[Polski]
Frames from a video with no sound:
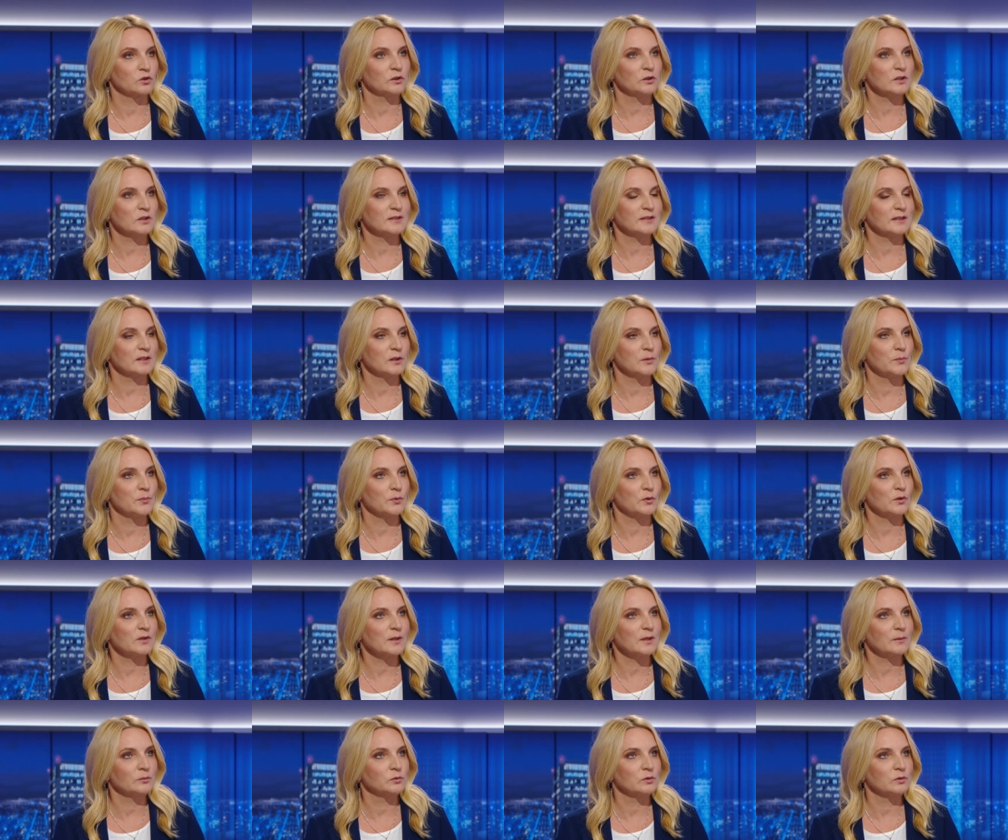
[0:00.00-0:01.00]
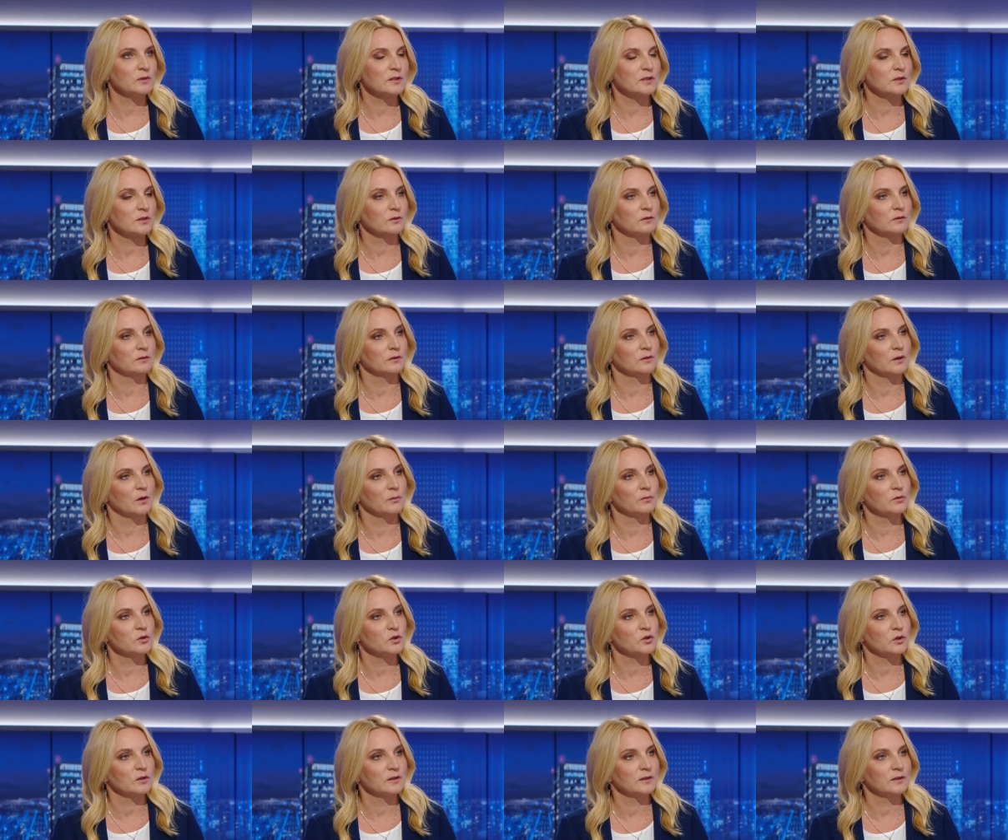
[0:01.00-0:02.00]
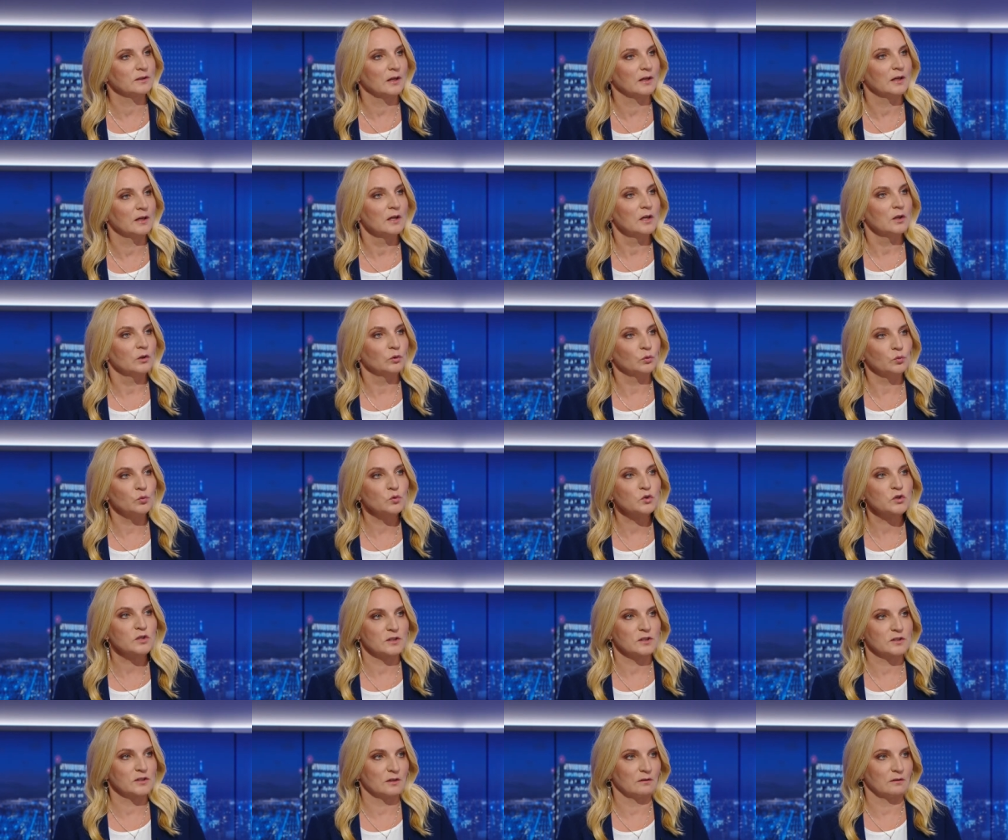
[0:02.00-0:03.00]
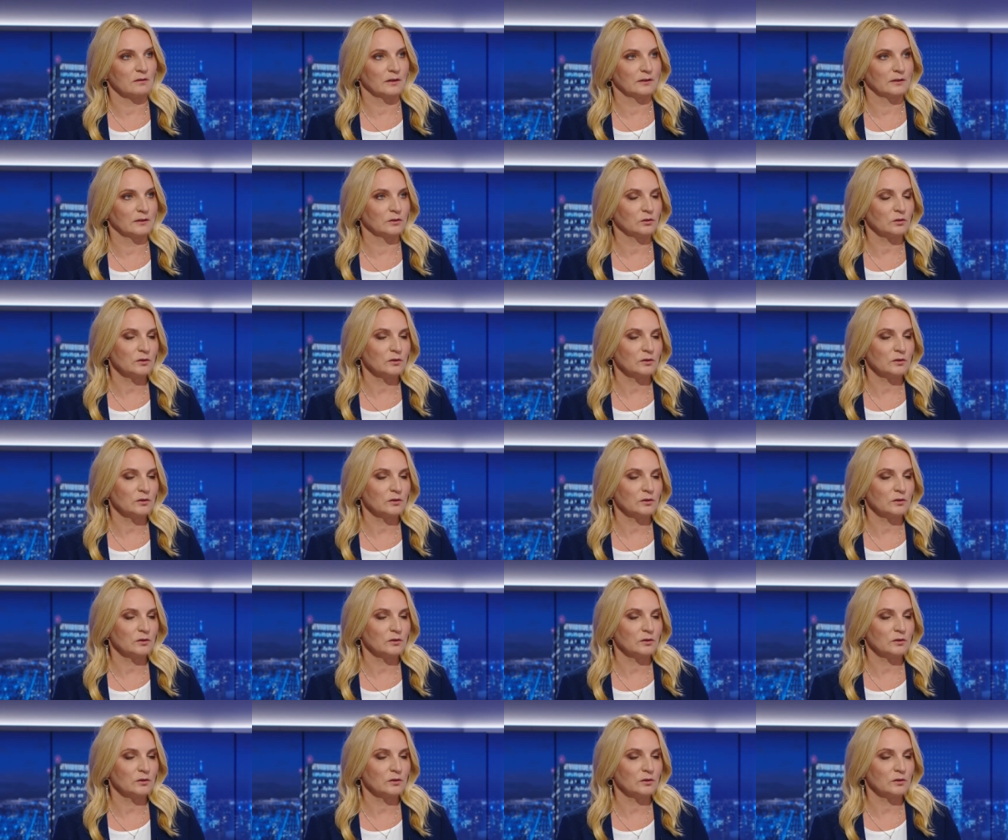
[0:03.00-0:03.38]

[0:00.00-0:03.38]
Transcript: I to jest taki program, który jest obliczony na dłuższe działanie.